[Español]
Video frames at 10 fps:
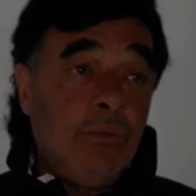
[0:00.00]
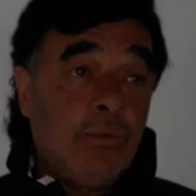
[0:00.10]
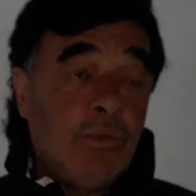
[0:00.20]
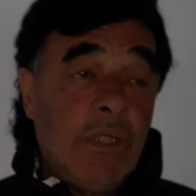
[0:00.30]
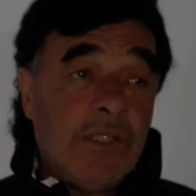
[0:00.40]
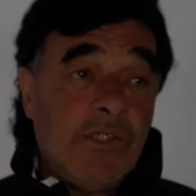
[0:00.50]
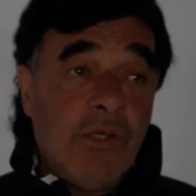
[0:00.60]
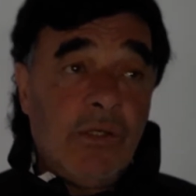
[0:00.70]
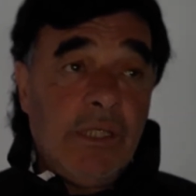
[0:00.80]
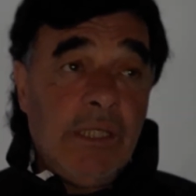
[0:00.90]
su,
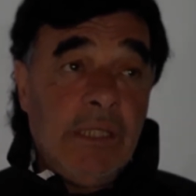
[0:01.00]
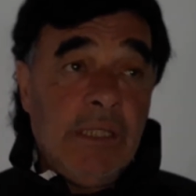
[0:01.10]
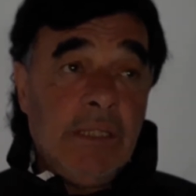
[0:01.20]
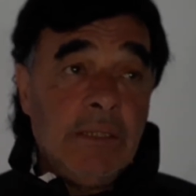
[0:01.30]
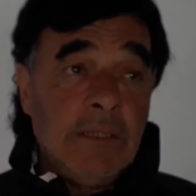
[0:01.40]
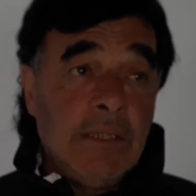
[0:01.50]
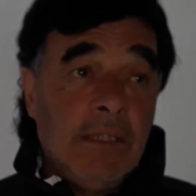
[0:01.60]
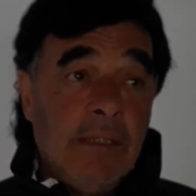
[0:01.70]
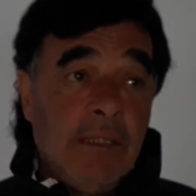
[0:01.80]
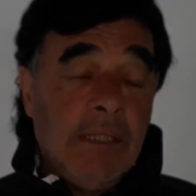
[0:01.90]
lesión y
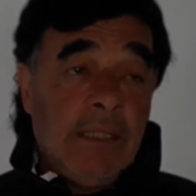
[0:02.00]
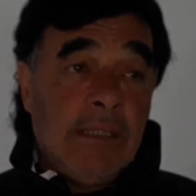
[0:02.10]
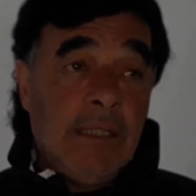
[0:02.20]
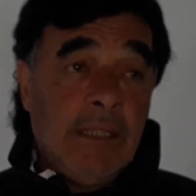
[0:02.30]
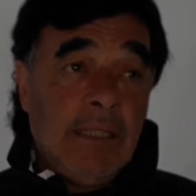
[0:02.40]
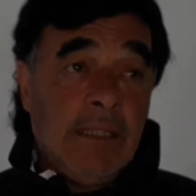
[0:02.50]
este,